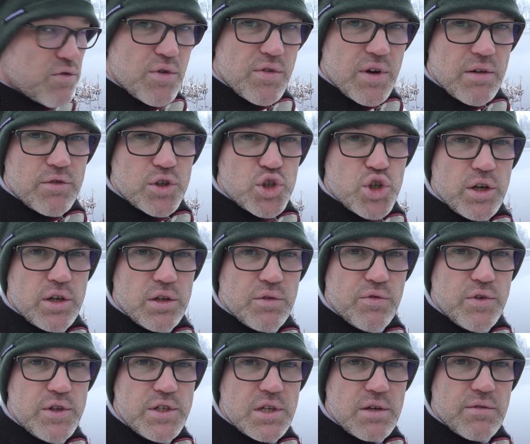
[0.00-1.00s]
Wir werden wahrscheinlich
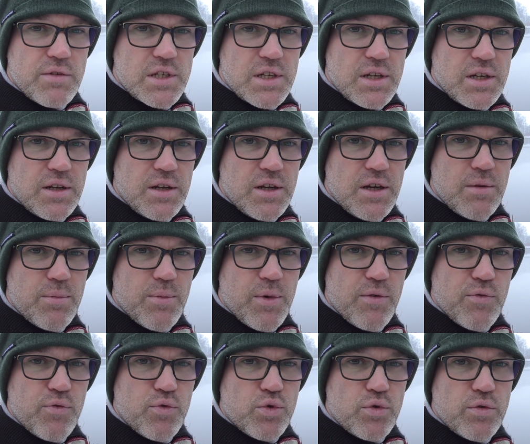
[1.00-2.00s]
ein Fließgewässer dann nehmen,
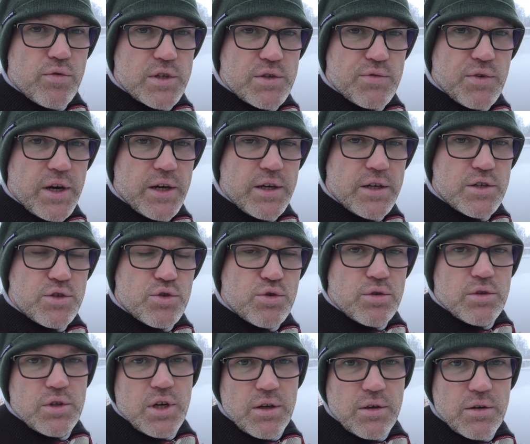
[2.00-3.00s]
wo was frei ist
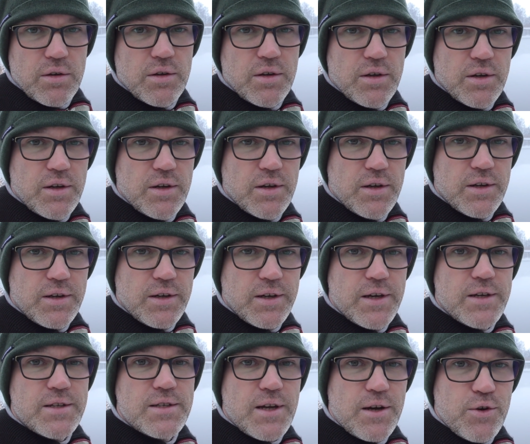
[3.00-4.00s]
und dann
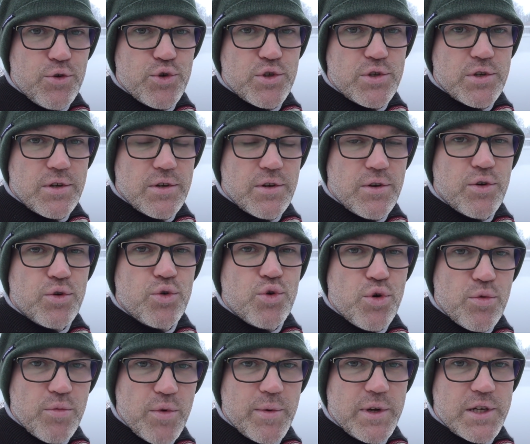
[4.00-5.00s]
geht's da los und
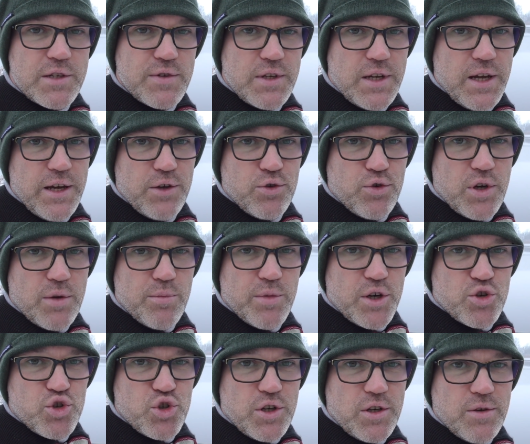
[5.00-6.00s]
gucken wir mal, dass wir einen Hecht oder einen
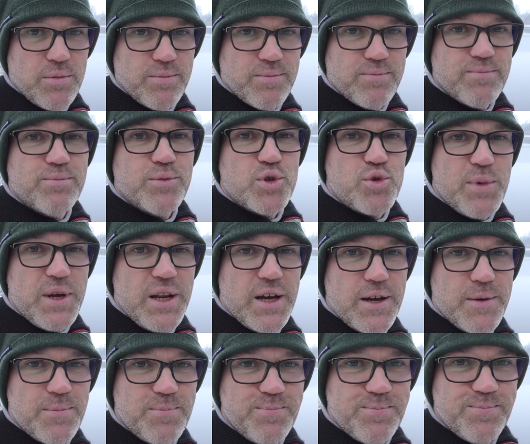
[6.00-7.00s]
Barsch kriegen. Bis
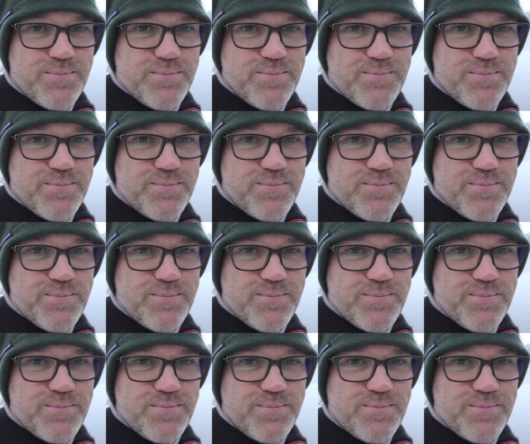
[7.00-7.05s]
später!